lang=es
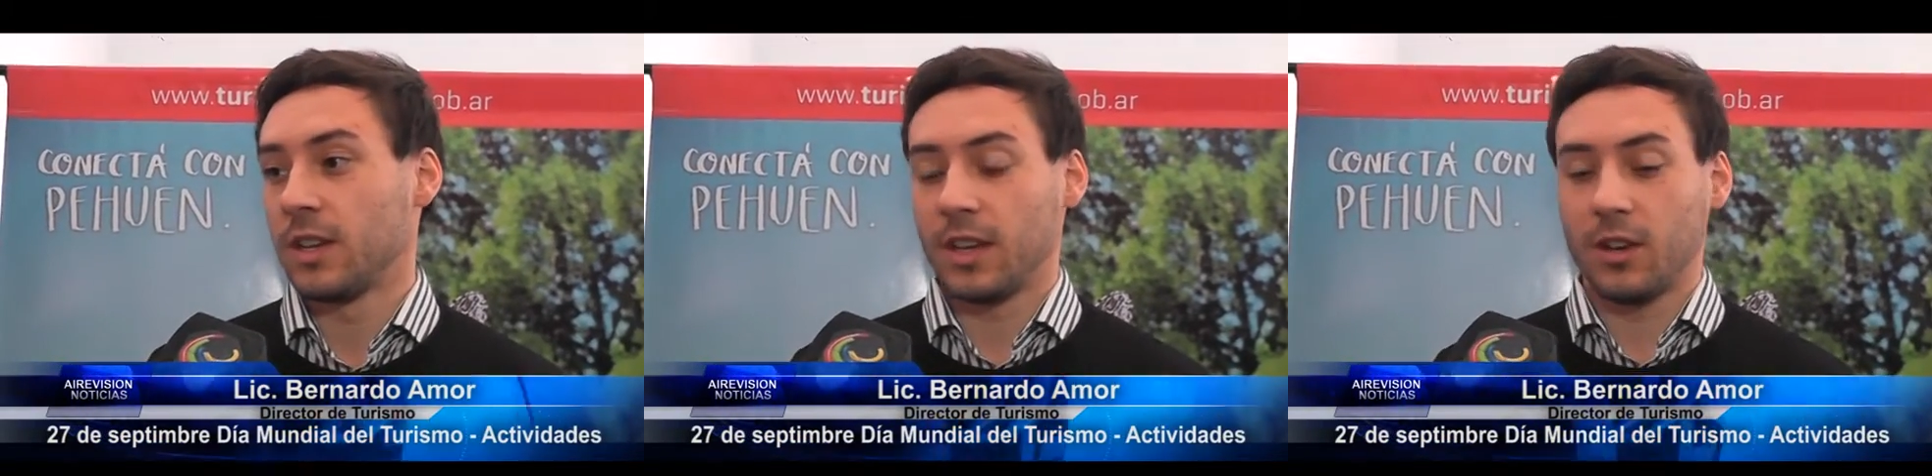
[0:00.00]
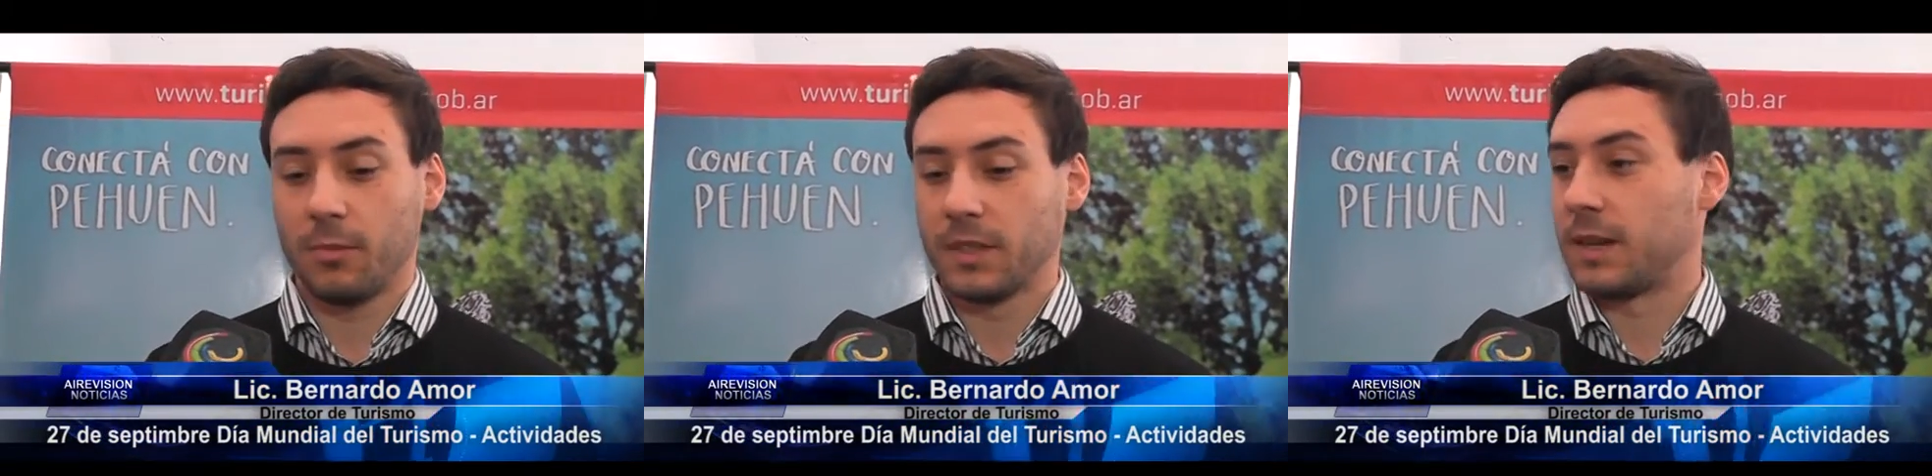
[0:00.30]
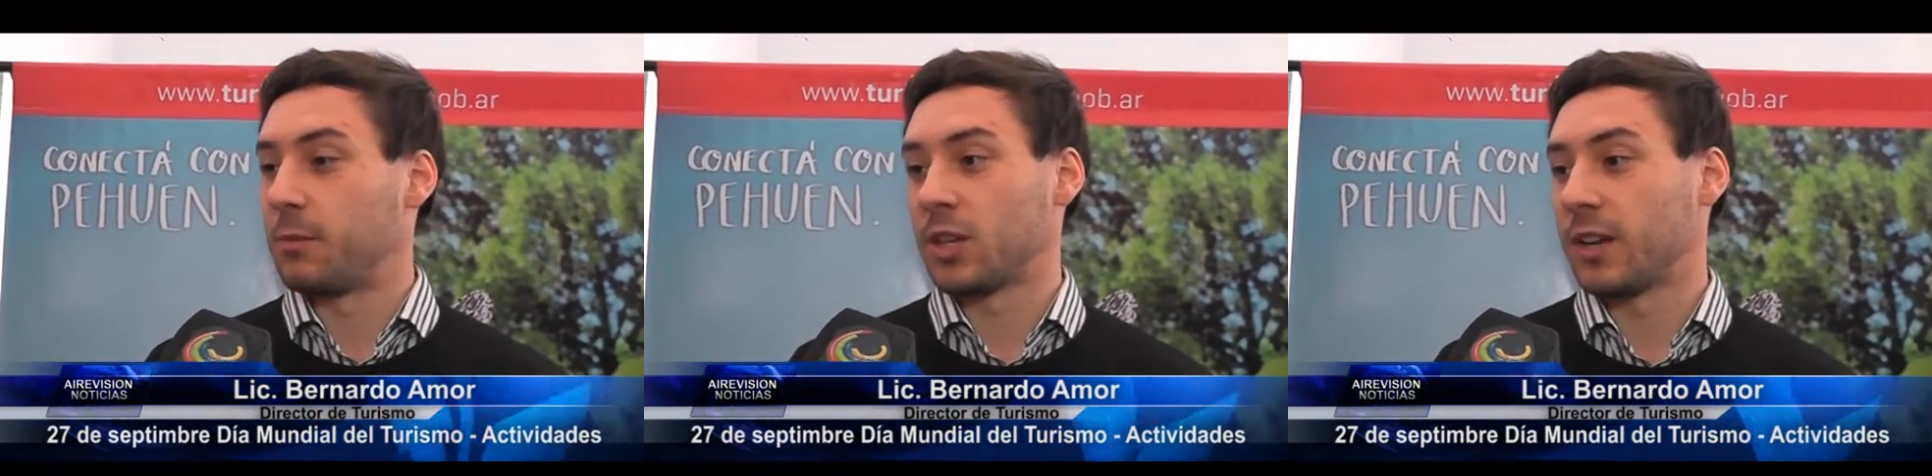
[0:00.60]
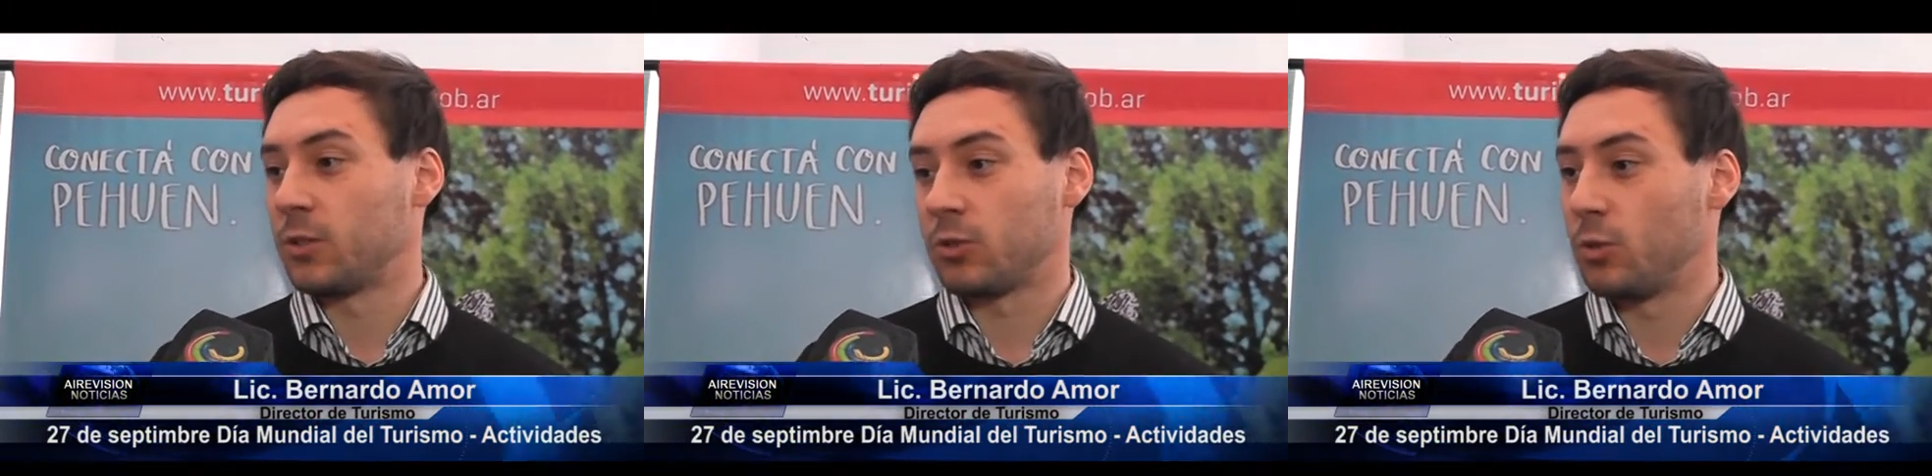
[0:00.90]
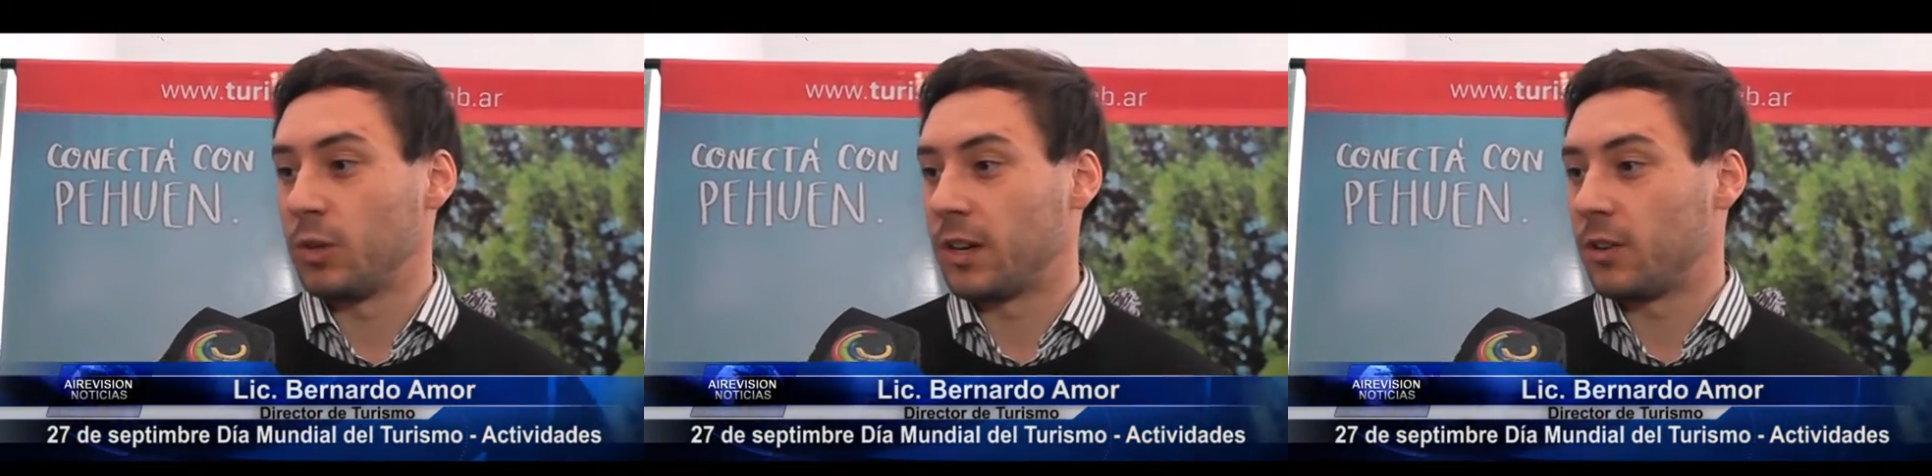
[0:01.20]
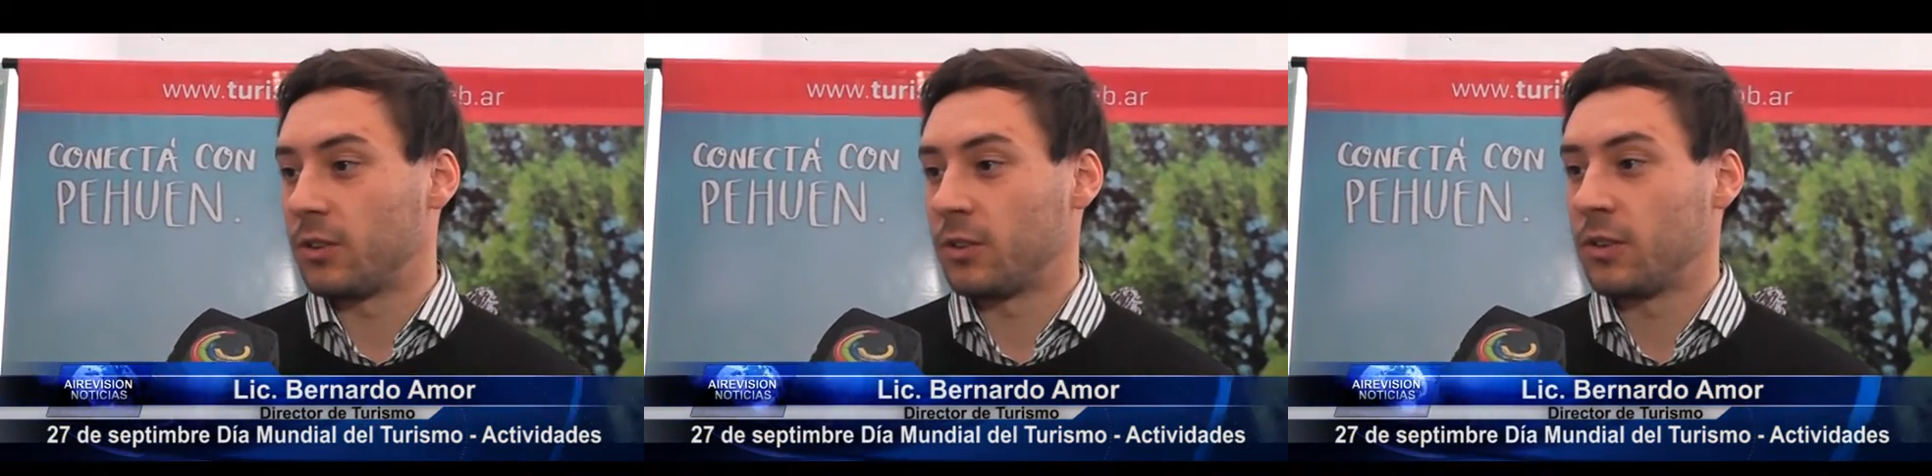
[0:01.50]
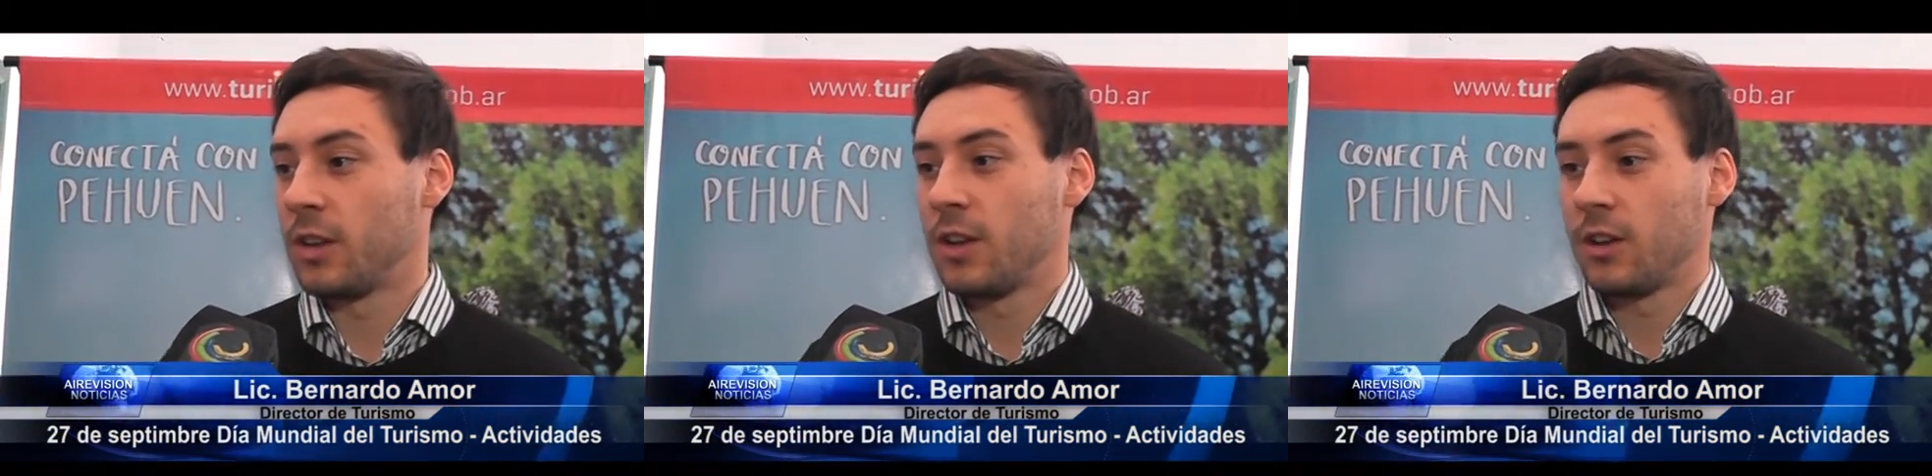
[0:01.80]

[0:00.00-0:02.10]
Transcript: y comenzamos ya en octubre con,